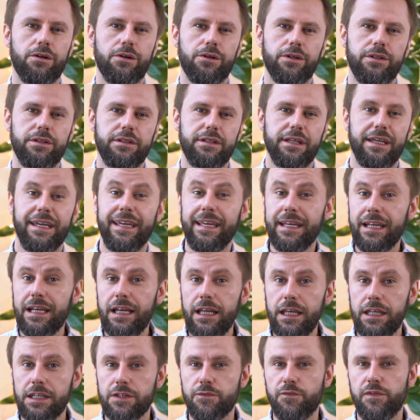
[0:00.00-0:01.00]
Und
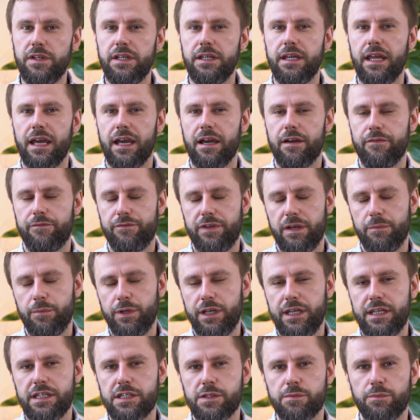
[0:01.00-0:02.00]
ähnlich wie der
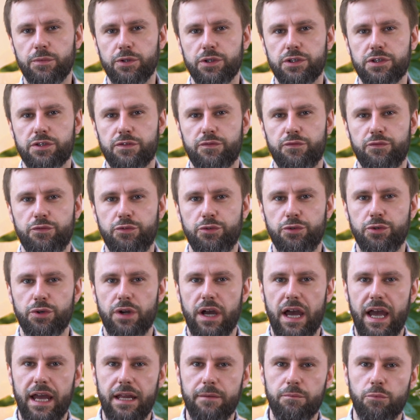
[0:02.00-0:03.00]
Feminismus
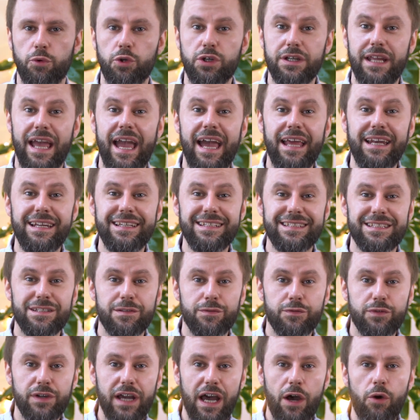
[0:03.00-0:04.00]
für ein modernes
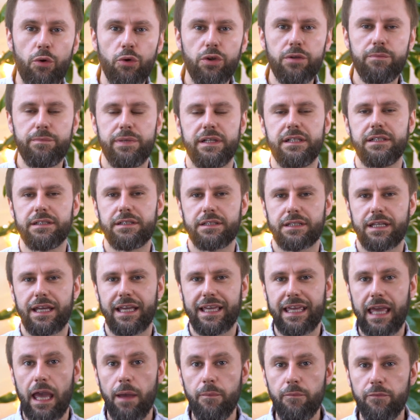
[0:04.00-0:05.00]
Frauenbild
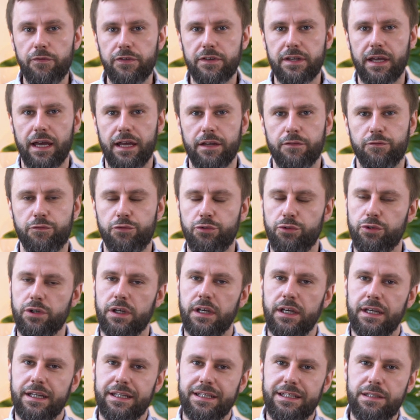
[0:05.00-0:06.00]
gekämpft hat, für
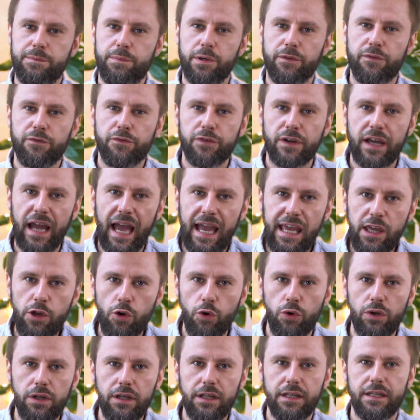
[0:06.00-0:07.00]
die
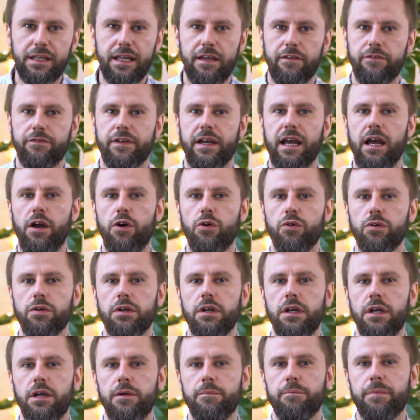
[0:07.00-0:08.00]
Befreiung der Frau,
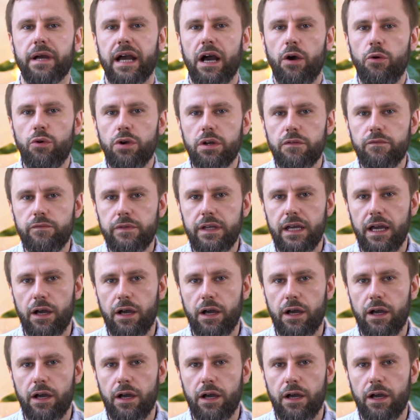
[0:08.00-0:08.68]
brauchen